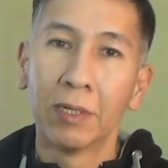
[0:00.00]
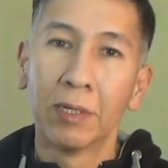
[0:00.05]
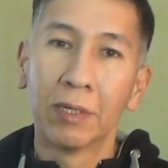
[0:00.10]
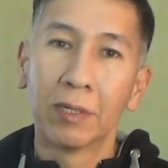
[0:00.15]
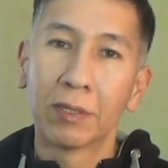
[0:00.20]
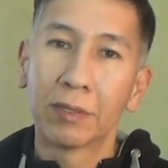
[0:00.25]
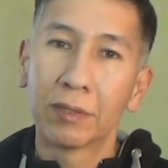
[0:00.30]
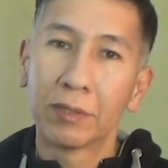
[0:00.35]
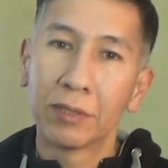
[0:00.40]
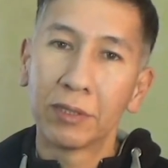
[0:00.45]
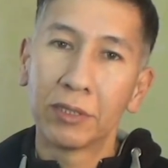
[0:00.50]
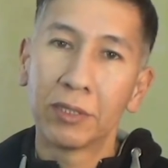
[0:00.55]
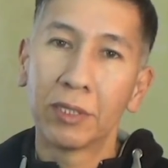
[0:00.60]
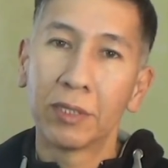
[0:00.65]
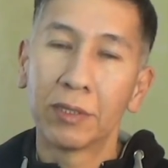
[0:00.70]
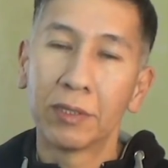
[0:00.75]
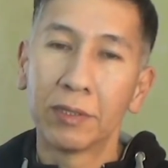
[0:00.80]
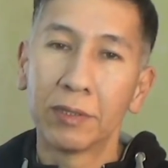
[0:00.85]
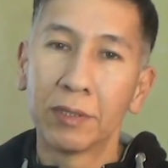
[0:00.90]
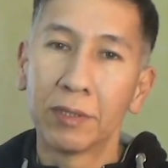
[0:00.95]

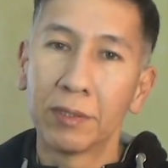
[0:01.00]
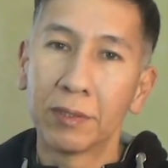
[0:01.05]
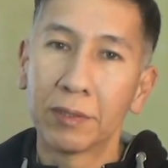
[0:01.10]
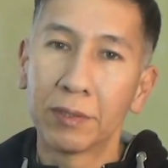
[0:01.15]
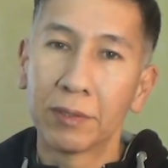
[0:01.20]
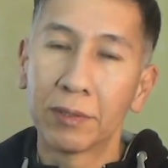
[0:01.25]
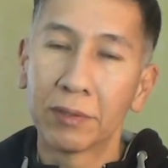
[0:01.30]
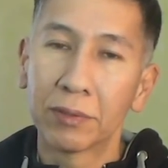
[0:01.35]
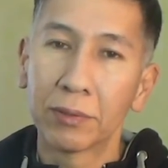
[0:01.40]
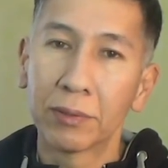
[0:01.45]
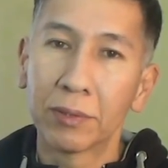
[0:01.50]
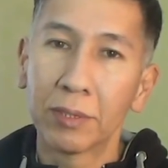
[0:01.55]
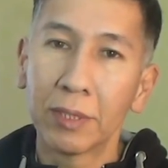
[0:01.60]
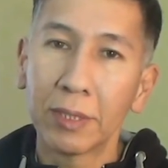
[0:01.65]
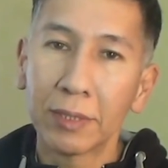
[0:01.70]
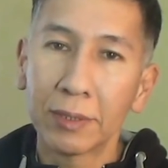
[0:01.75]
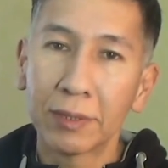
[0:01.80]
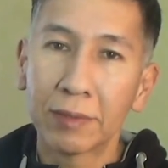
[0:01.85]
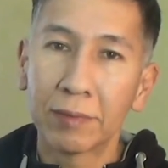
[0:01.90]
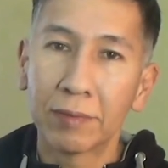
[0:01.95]
защищать интересы
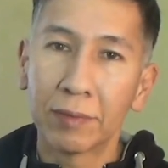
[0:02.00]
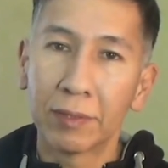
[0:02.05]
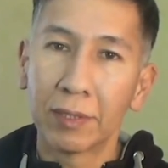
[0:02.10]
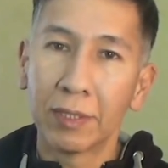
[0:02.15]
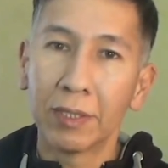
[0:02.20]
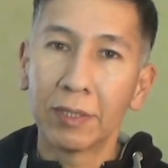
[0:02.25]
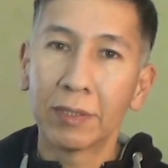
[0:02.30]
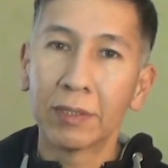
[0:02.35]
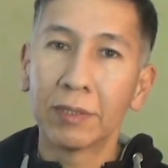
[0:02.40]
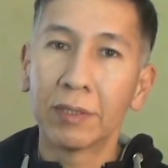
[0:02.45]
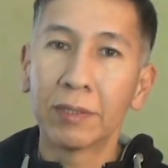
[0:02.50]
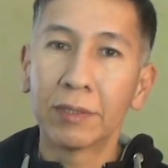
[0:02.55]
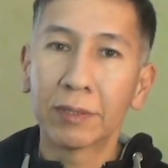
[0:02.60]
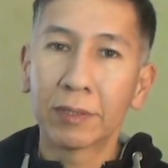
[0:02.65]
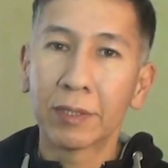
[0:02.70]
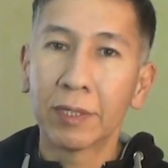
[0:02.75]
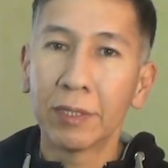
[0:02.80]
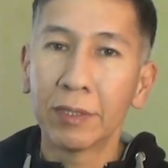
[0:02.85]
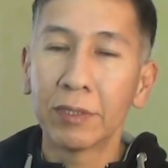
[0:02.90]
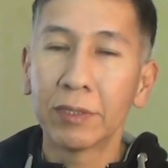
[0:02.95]
государства, это не
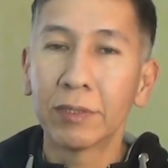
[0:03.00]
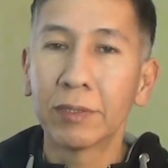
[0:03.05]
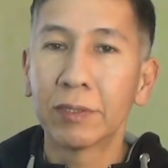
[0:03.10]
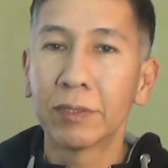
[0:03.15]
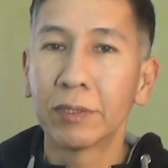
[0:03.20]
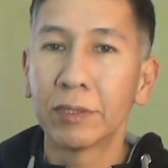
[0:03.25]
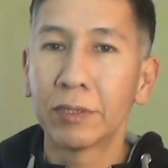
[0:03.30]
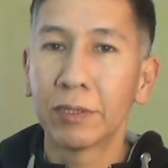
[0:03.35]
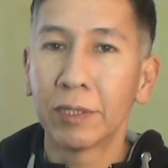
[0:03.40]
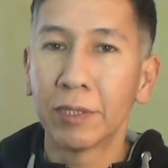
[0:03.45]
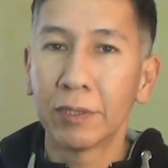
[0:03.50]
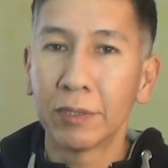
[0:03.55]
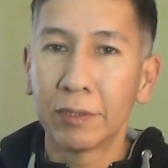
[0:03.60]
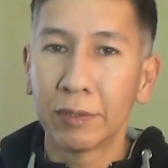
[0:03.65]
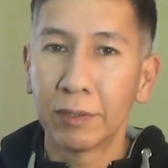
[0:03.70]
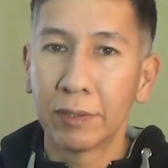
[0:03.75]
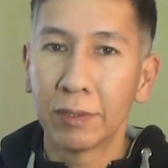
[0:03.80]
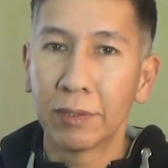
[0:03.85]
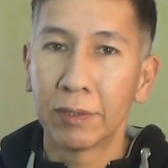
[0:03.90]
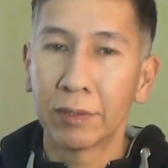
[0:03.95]
значит защищать
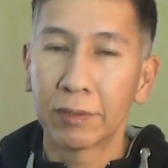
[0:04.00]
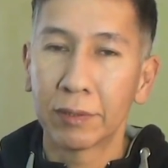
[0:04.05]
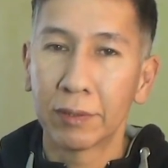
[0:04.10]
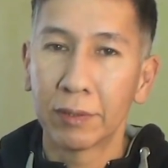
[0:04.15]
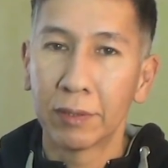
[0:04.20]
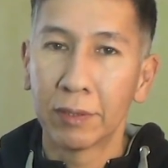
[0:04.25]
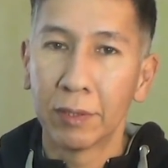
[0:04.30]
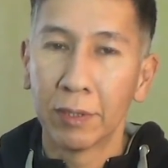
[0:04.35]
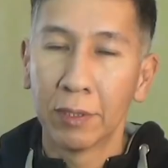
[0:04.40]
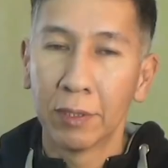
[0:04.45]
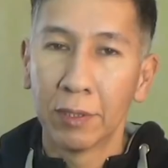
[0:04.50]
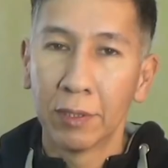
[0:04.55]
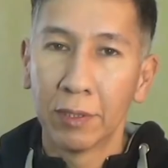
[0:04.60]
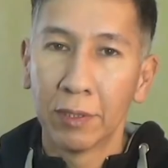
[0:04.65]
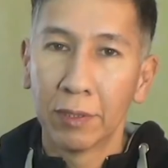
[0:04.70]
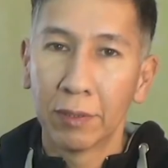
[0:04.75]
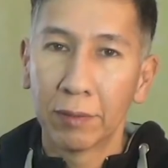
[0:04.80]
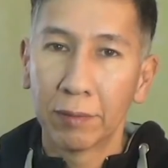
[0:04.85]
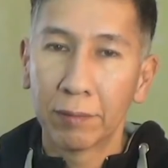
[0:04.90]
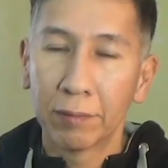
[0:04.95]
интересы
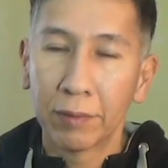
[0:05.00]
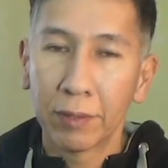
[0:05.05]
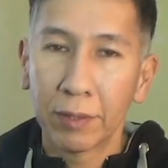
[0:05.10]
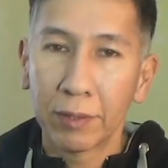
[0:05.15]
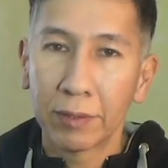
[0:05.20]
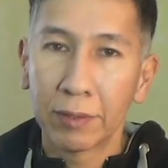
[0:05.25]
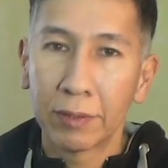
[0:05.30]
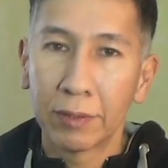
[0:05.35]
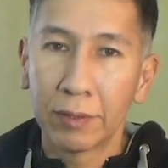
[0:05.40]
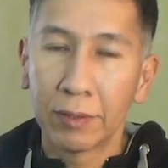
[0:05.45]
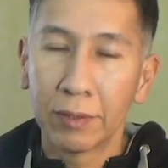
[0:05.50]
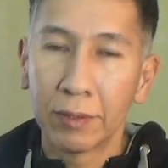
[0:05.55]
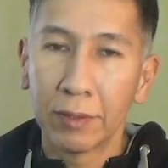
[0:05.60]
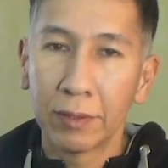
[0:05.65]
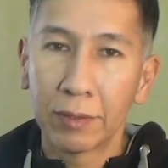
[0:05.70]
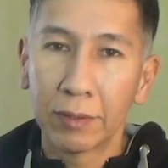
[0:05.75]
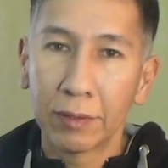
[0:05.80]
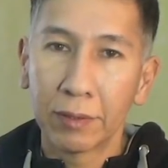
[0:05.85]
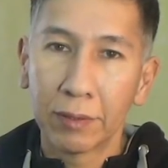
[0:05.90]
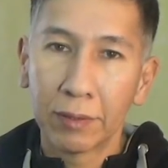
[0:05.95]
власти.
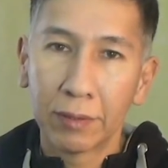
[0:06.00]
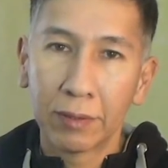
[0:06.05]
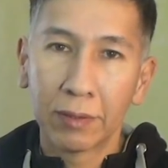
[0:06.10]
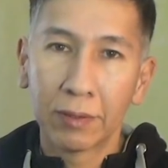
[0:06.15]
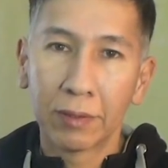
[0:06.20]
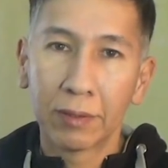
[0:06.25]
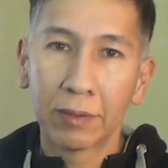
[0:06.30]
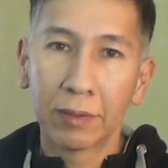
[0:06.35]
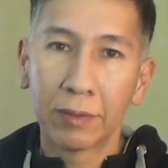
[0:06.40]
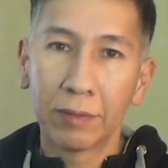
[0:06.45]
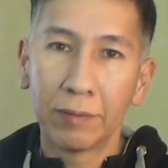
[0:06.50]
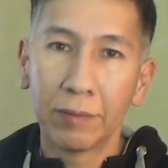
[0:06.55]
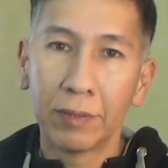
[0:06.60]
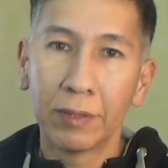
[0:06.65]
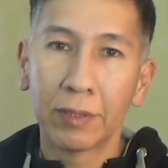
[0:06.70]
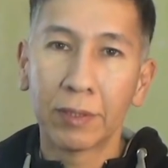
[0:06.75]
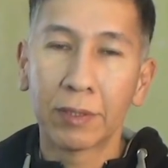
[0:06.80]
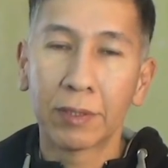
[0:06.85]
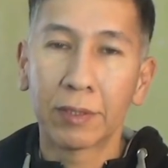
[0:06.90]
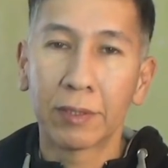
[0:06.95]
Это
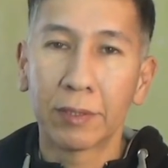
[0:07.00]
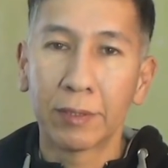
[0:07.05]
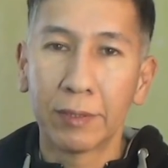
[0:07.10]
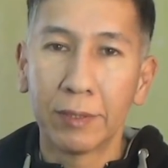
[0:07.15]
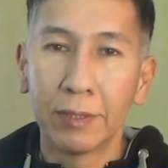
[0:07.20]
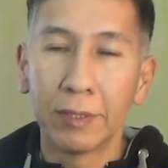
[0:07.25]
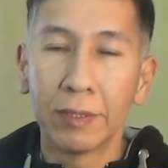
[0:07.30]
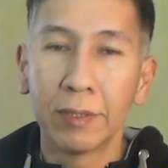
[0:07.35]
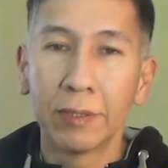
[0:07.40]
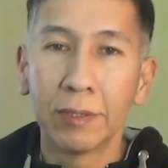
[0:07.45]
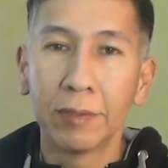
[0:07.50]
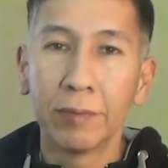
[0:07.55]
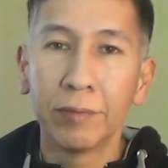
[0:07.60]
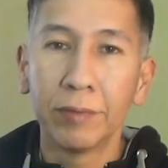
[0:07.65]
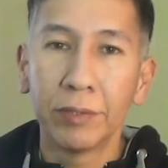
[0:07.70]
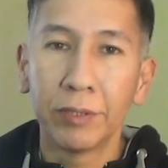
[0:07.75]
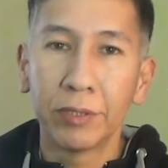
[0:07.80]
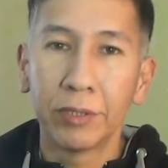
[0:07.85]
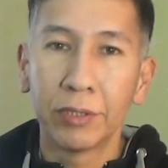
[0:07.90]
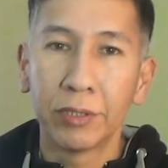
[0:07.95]
две раздельные
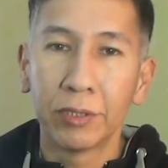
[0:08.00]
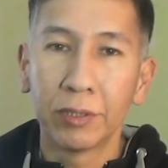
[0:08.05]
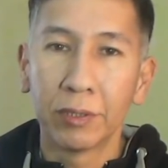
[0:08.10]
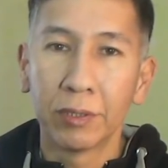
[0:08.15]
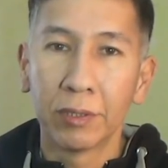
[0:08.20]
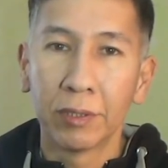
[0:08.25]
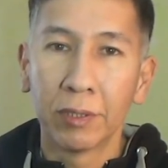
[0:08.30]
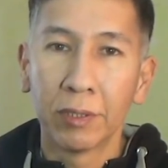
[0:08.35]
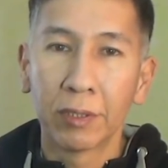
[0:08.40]
вещи.